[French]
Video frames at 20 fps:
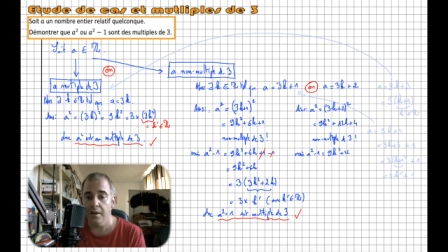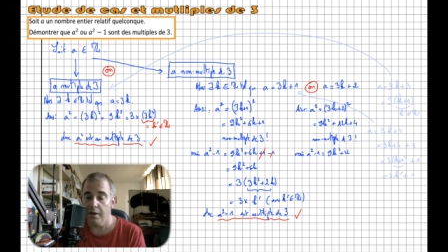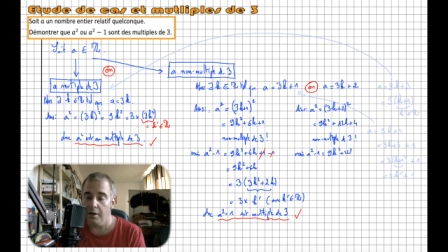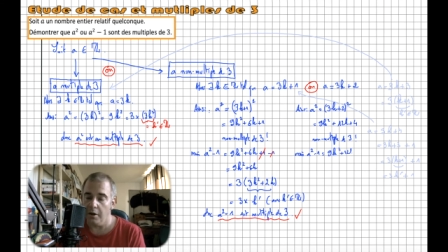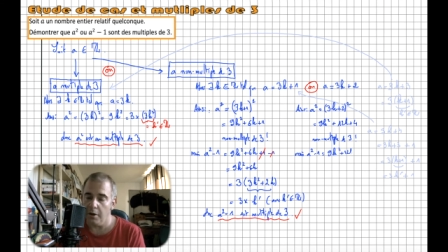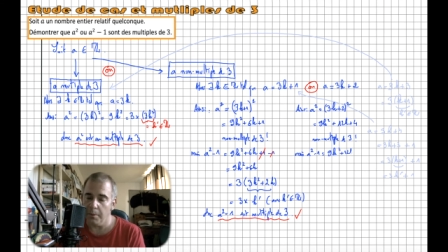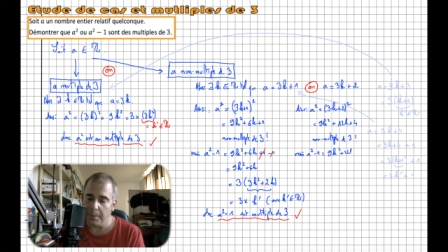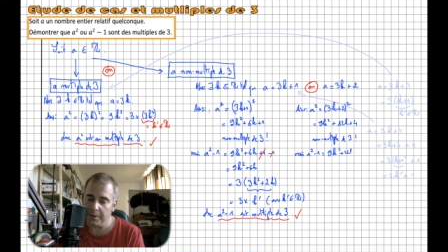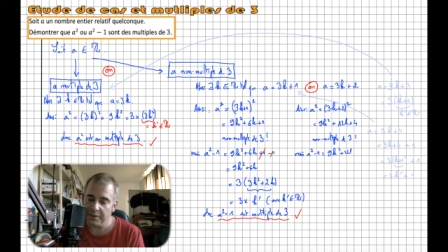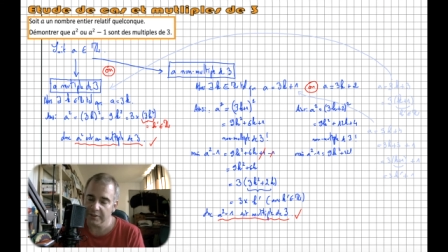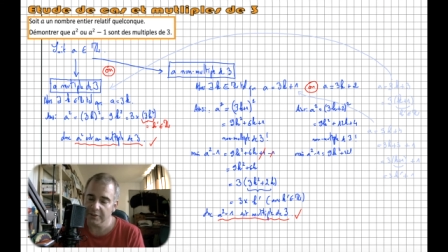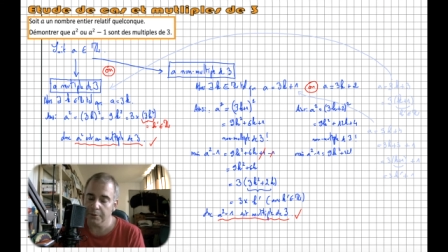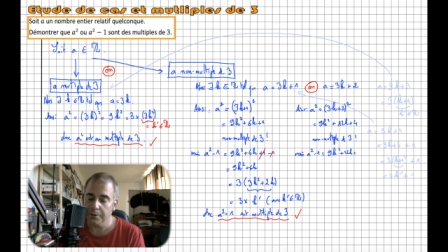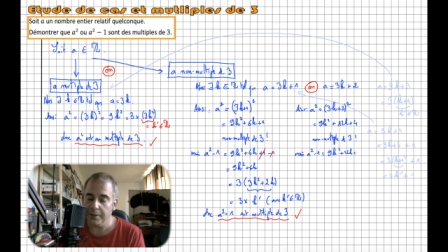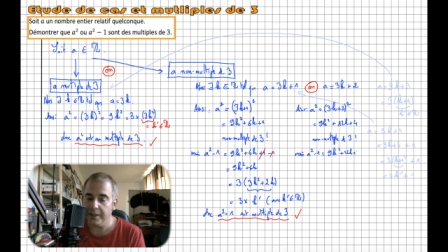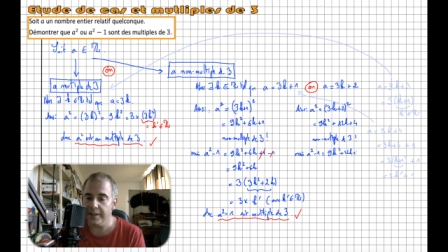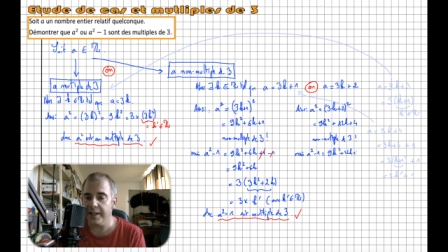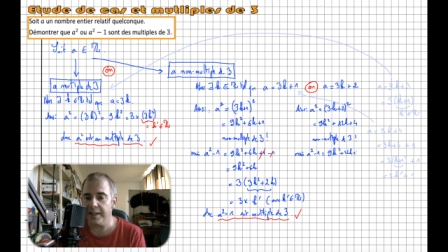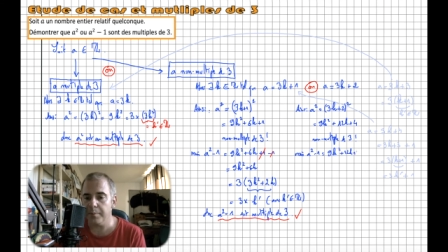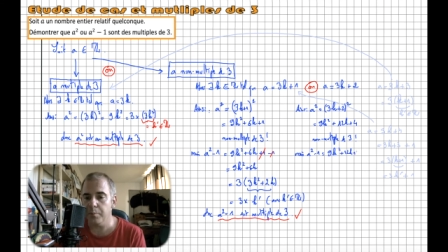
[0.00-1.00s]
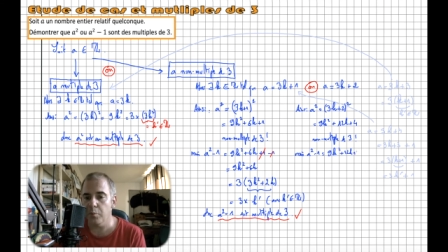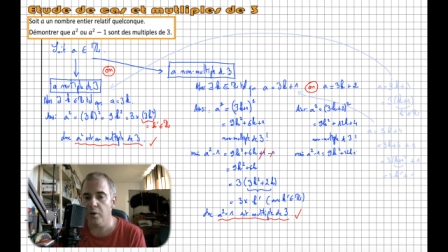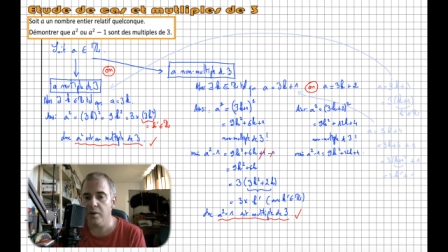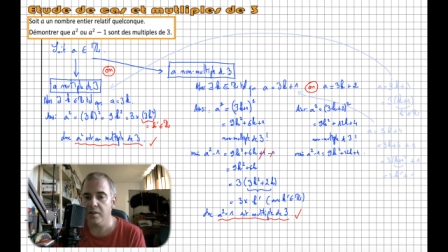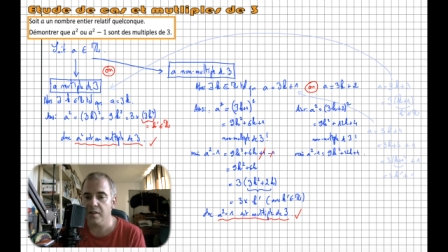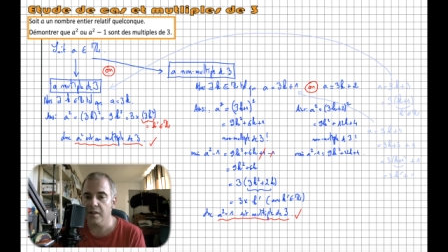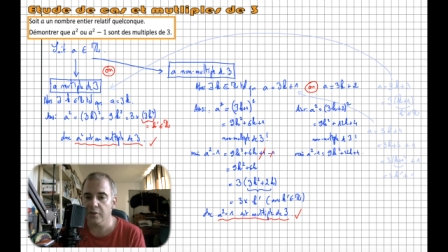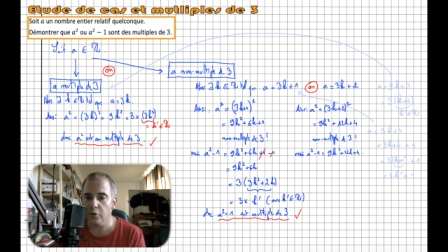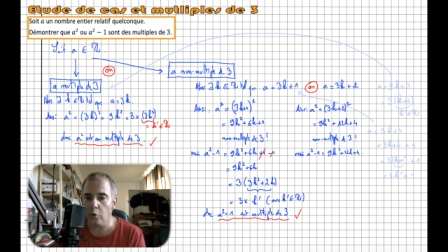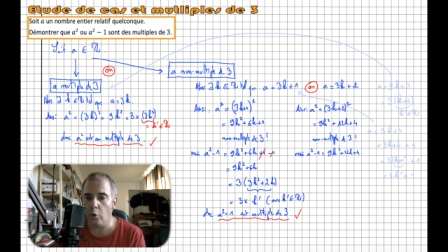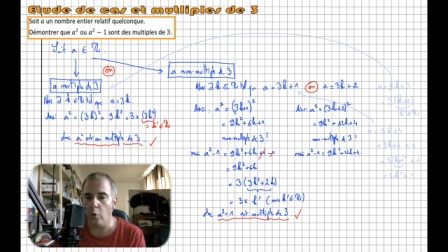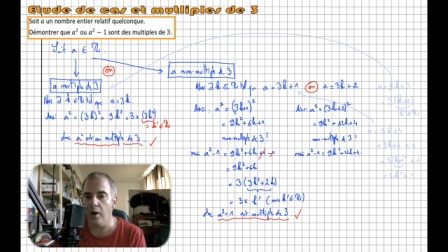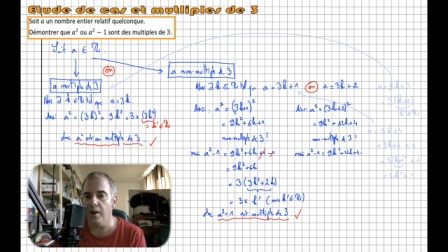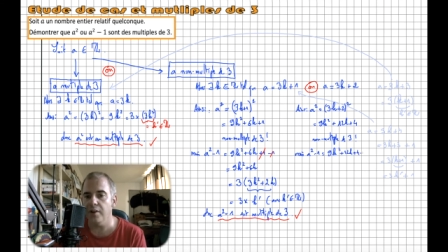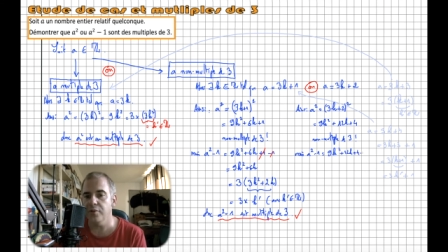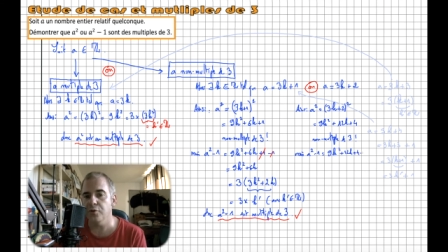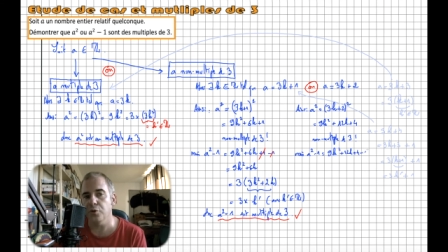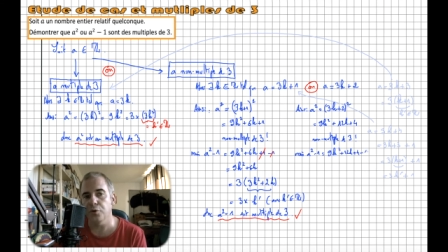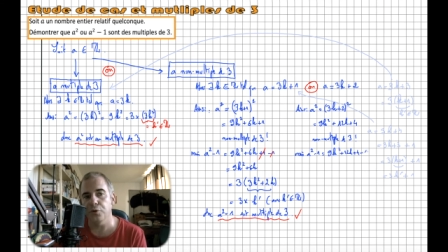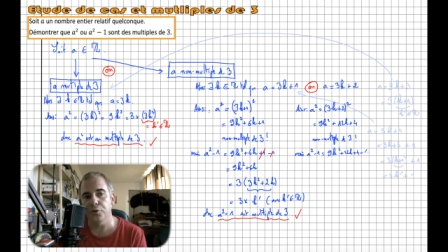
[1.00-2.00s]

en particulier 4 moins 1, 3 sur le